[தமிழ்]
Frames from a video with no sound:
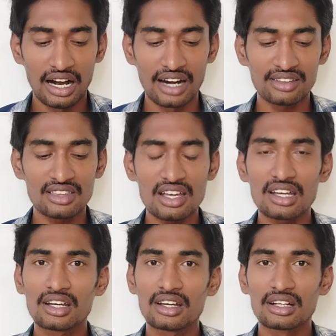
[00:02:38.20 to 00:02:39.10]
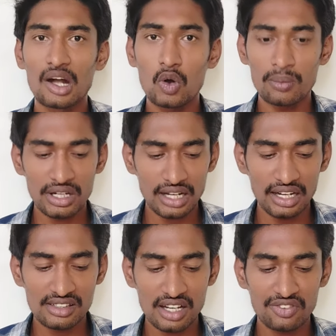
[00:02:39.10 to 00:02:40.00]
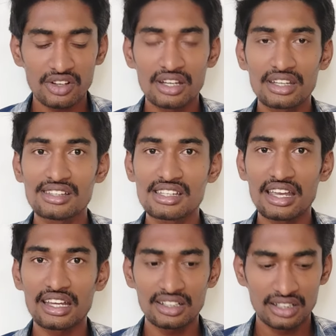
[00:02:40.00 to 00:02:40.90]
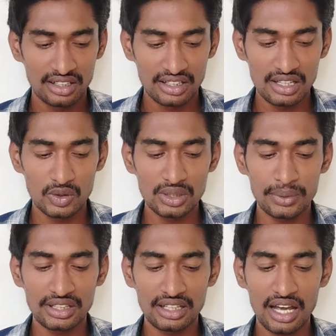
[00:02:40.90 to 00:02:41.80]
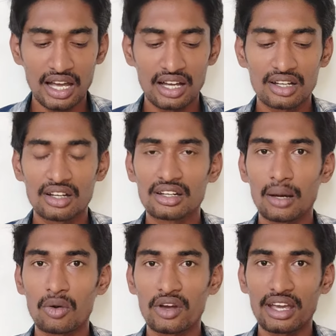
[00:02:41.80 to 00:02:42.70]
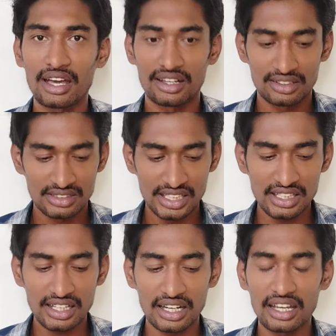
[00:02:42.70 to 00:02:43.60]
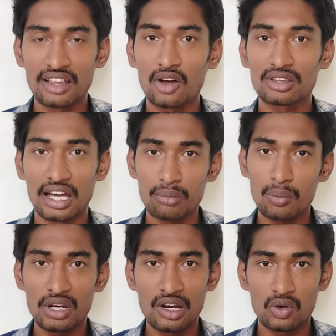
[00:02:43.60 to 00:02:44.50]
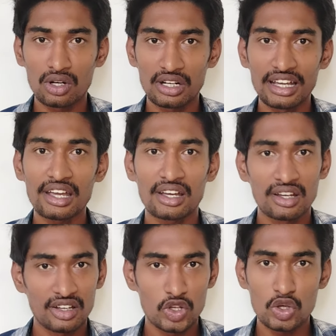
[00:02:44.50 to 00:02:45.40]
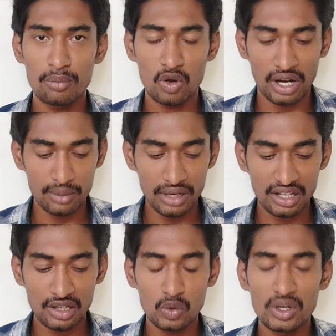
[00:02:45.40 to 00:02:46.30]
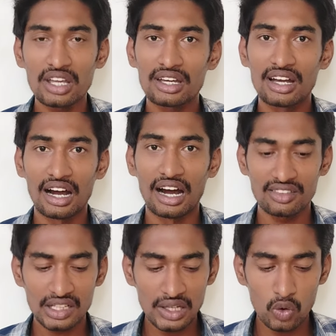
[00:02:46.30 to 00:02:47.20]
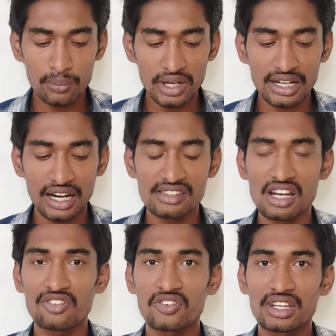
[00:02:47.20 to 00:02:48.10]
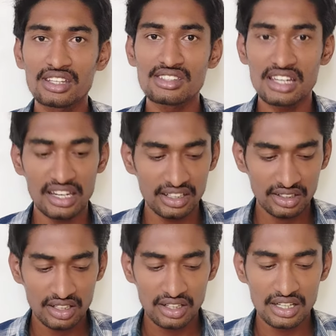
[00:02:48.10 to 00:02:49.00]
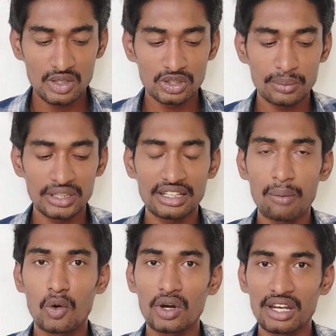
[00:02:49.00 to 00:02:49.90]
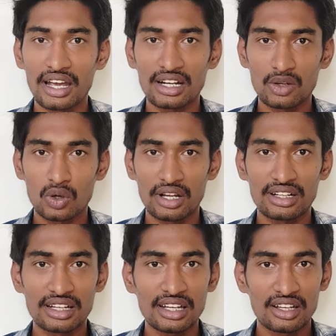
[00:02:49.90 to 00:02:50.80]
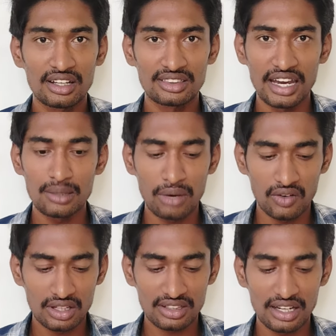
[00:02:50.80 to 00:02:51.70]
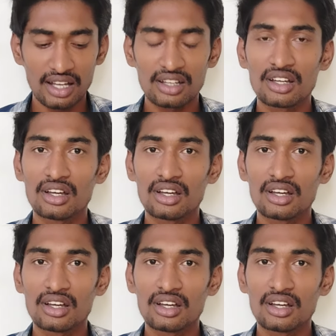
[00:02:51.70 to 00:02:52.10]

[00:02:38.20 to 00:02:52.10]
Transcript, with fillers: அடுத்து கவர்மெண்ட் காலேஜ் ஆஃப் இன்ஜினியரிங் இது வந்து பார்த்தீங்கன்னா நம்மளுடைய செட்டிக்கரை அதாவது தருமபுரியில் ஒன்று இருக்கு இதுவுமே ஒரு அருமையான கல்லூரி அடுத்து கவர்மெண்ட் காலேஜ் ஆஃப் இன்ஜினியரிங் இது வந்து பார்த்தீங்கன்னா போடி நாயக்கனூரில் இருக்கு தேனி மாவட்டத்தில்